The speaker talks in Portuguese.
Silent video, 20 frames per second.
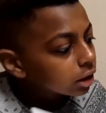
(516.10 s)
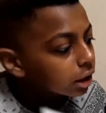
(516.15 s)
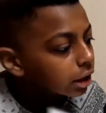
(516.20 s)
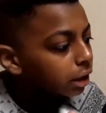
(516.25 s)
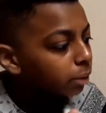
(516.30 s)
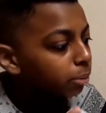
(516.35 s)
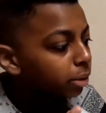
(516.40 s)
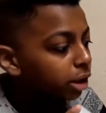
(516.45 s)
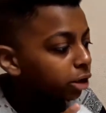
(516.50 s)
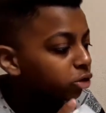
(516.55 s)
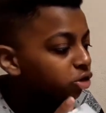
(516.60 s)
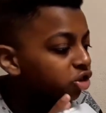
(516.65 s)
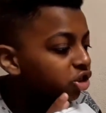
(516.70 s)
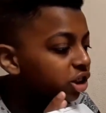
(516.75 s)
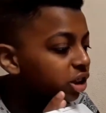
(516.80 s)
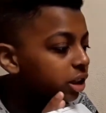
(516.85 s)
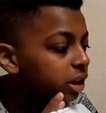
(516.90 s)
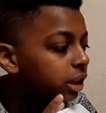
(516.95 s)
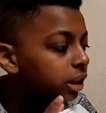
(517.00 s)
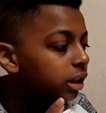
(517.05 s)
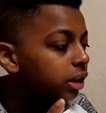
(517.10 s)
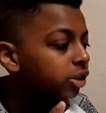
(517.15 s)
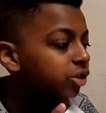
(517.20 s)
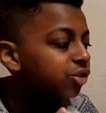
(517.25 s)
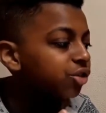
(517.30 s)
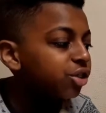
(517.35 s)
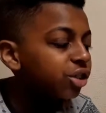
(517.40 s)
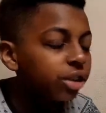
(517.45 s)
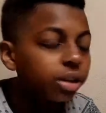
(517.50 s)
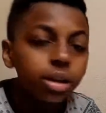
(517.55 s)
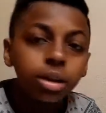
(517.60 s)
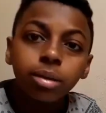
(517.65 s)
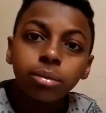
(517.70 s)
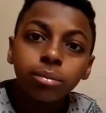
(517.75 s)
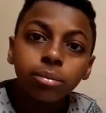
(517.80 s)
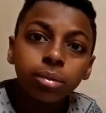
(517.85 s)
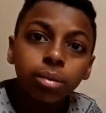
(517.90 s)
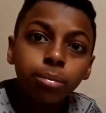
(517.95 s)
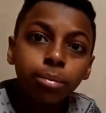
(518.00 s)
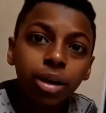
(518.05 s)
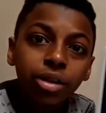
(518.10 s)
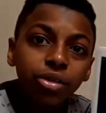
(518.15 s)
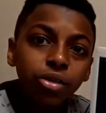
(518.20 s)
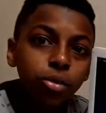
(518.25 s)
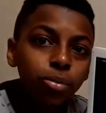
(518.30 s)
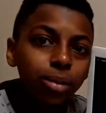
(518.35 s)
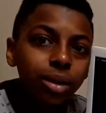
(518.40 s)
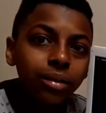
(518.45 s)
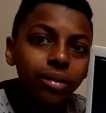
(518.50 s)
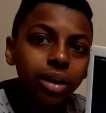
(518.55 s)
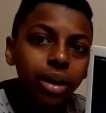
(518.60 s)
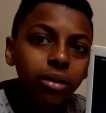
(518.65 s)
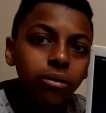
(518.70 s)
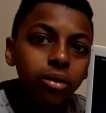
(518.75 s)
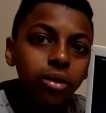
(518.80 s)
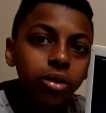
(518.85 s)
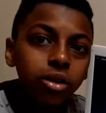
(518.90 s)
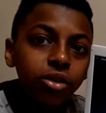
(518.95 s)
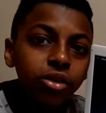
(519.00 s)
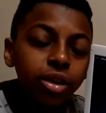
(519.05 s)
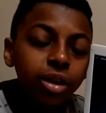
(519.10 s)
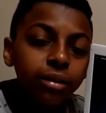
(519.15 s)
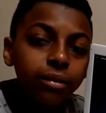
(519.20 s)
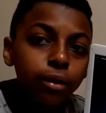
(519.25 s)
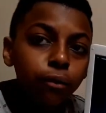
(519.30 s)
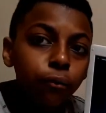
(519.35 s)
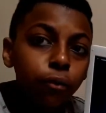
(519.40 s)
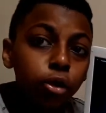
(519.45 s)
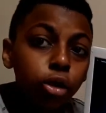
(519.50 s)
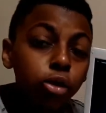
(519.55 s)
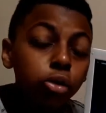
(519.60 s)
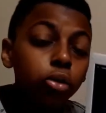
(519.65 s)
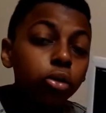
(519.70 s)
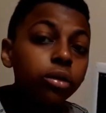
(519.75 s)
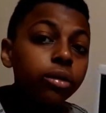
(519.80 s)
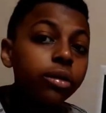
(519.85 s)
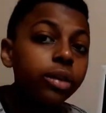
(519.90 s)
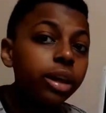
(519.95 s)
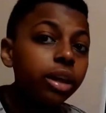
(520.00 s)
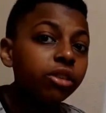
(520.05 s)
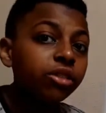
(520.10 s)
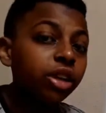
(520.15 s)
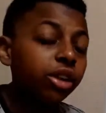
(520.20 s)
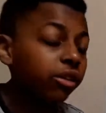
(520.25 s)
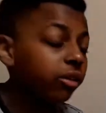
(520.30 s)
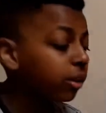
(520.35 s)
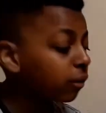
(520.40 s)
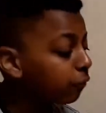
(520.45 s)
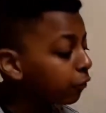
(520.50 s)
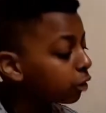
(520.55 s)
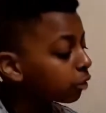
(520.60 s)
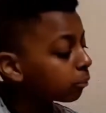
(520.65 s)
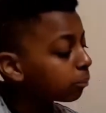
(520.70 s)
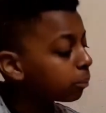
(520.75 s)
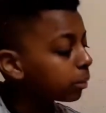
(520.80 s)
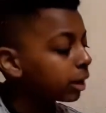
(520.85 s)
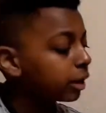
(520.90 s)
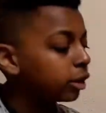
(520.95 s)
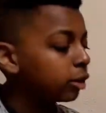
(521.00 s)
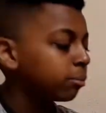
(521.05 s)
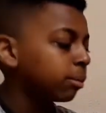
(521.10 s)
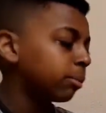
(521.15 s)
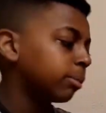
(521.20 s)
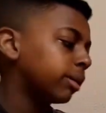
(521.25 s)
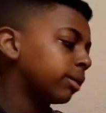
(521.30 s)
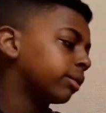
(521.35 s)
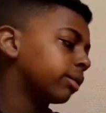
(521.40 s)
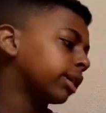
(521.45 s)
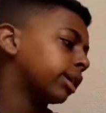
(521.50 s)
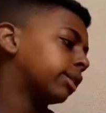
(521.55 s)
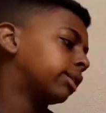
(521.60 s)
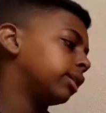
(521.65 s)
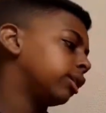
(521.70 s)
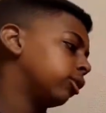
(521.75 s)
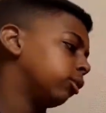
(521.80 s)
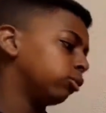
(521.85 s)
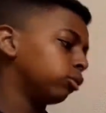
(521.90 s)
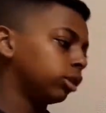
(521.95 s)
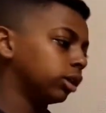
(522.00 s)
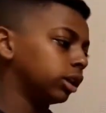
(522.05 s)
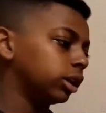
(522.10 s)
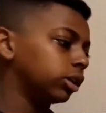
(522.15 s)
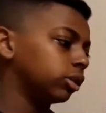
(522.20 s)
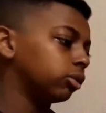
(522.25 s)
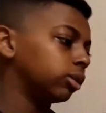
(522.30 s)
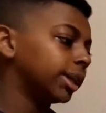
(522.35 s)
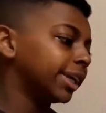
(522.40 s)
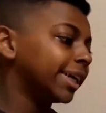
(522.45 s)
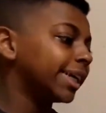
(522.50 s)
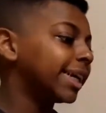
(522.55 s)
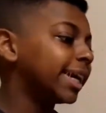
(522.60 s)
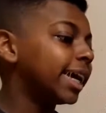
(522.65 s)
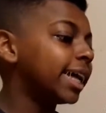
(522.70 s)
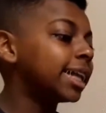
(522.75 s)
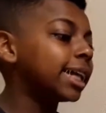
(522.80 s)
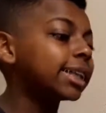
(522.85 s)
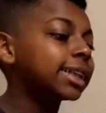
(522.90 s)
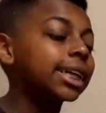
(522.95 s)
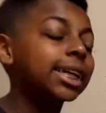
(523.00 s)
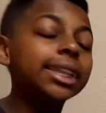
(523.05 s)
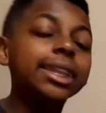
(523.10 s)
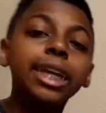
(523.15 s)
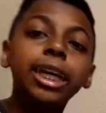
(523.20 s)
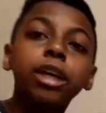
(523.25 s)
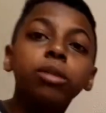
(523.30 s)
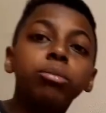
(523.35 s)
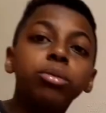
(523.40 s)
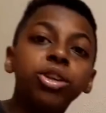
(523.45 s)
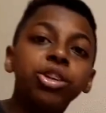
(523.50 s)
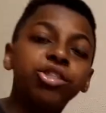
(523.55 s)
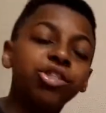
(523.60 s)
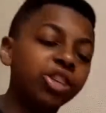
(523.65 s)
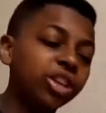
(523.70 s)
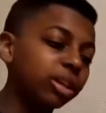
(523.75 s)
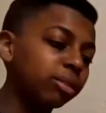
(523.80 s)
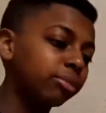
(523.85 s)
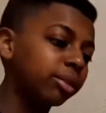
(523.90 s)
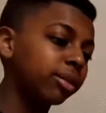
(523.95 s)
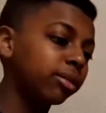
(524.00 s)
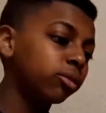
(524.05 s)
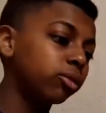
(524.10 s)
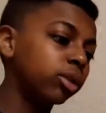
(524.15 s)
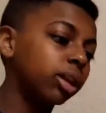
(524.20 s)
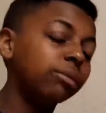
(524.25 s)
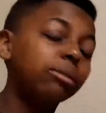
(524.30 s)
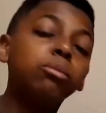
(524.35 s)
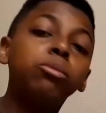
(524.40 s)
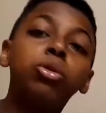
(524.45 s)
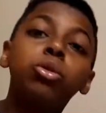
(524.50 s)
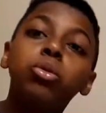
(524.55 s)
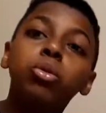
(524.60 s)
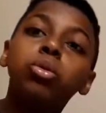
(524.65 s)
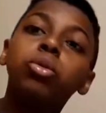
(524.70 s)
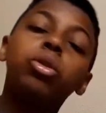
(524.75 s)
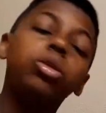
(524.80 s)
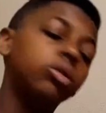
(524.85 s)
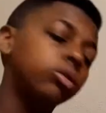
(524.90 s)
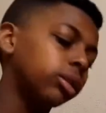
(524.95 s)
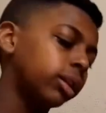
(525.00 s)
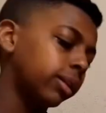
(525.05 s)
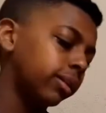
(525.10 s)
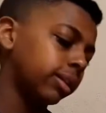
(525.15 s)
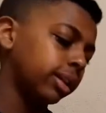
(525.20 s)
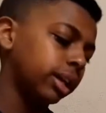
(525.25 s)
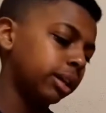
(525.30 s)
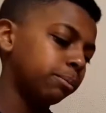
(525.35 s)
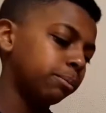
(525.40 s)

Cabelinho gigante, embaixo de umas árvores eu tirei essa foto. Sim, gente, essa foto, parando pra pensar assim, olhando, ela tá até que bonitinha, mas eu tava muito gorda nessa